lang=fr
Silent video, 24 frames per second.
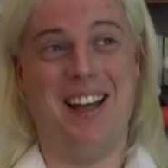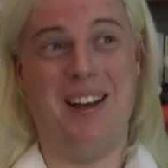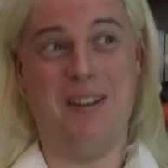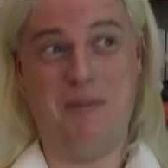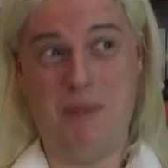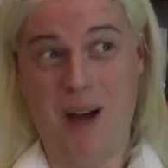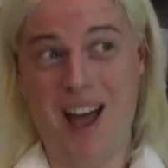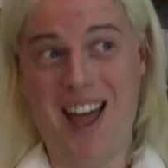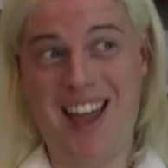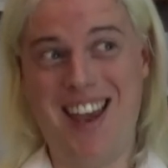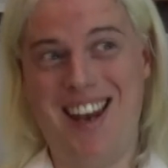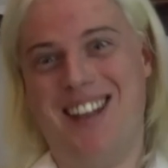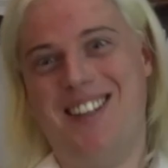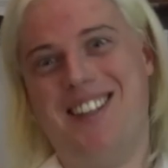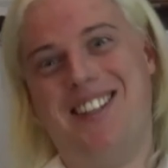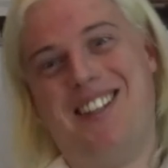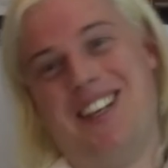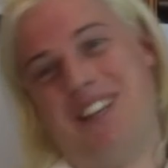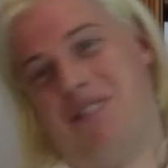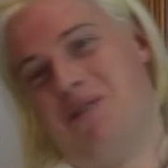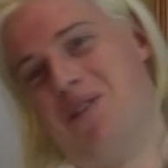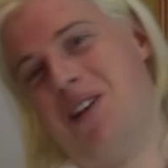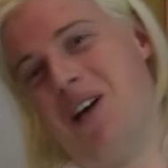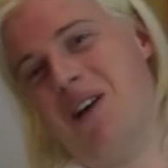ah ouais, il a
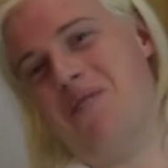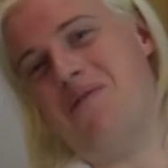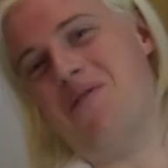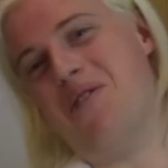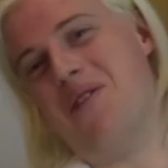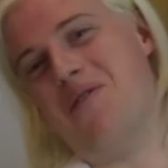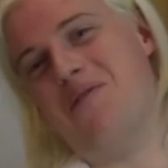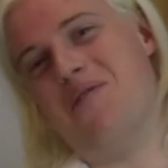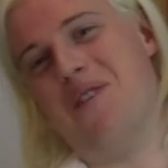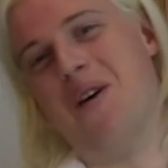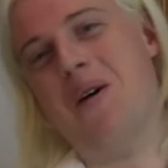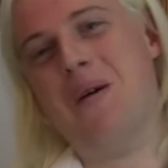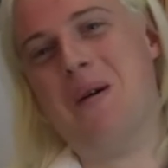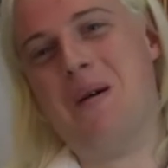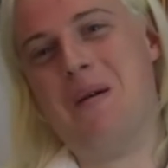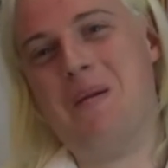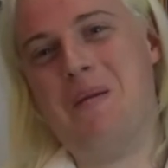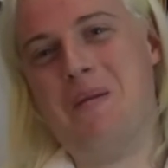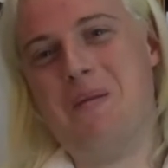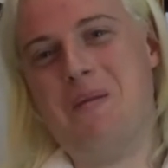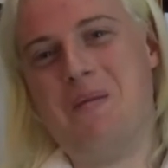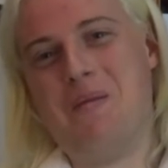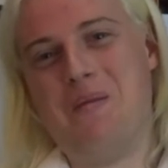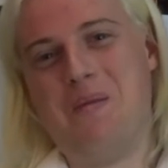détourné un fleuve.
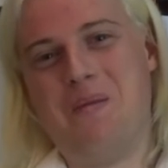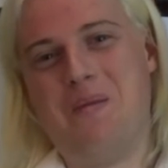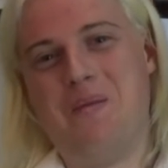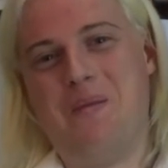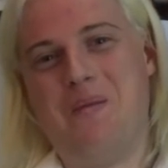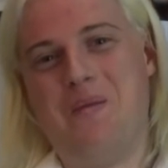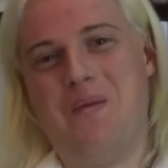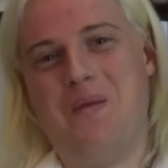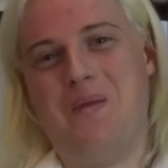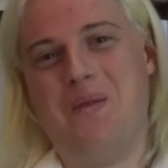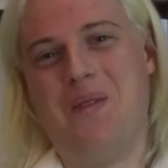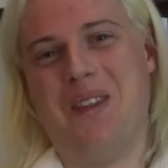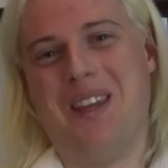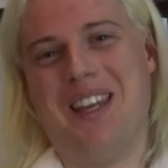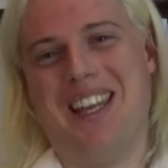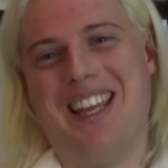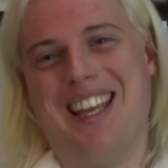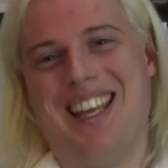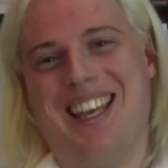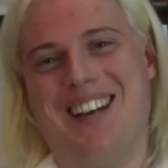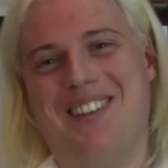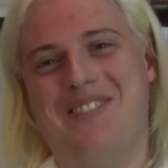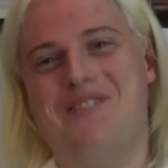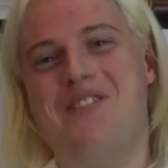Quoi
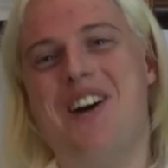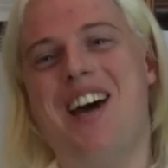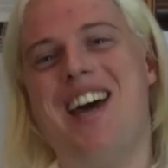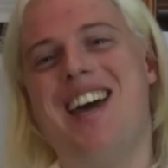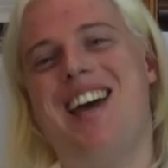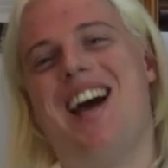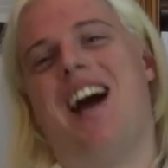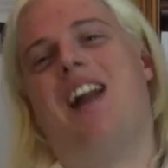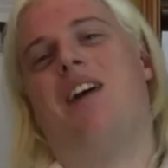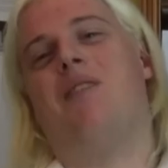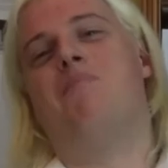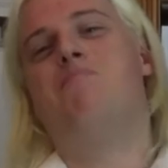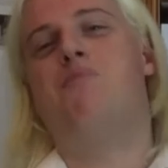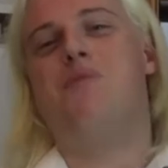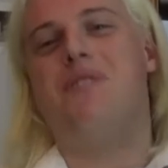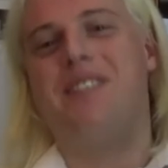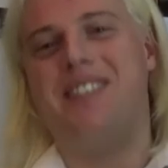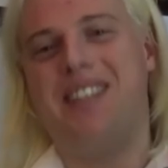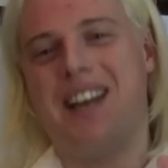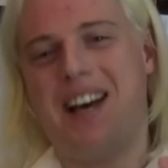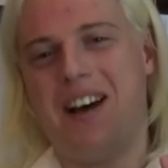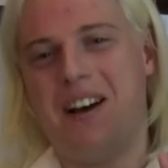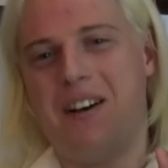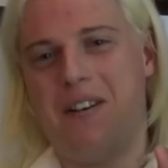Ouais, alors
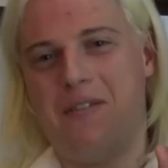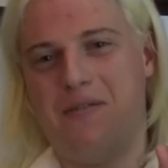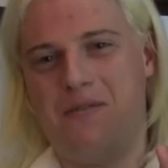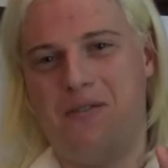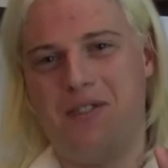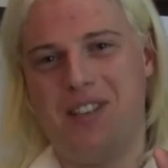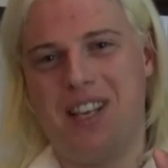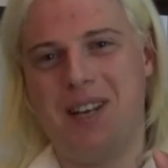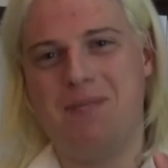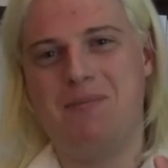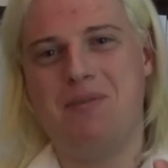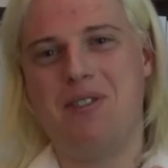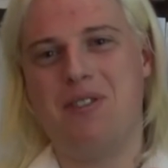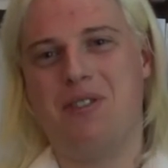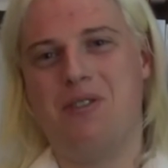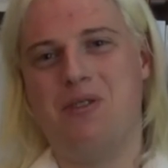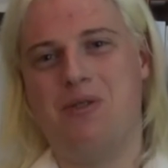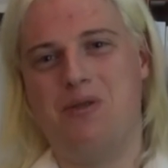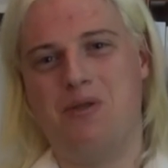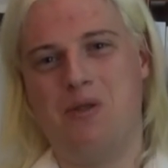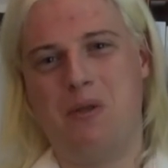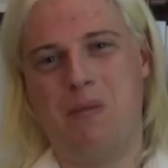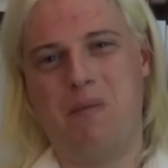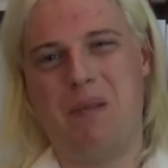pour ça, faut d'abord
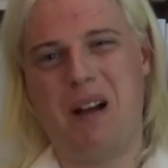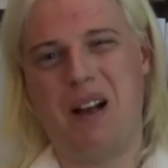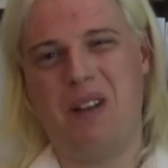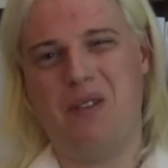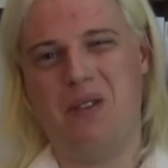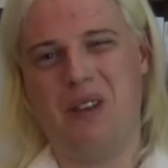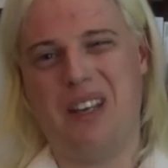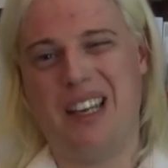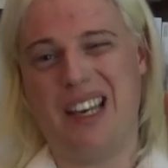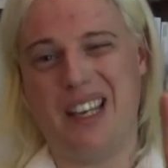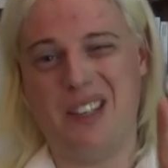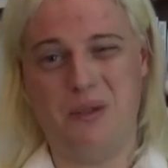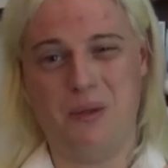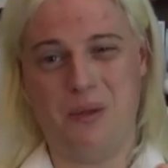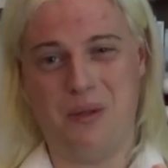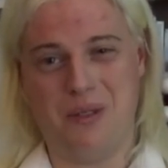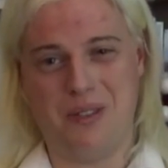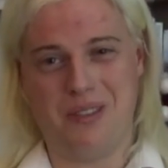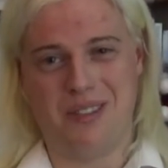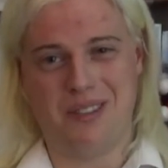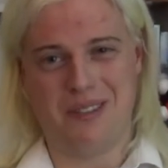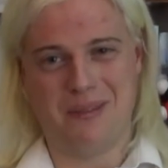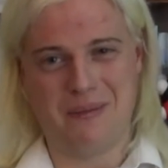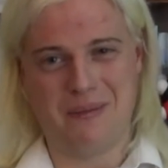que je te parle de Crésus.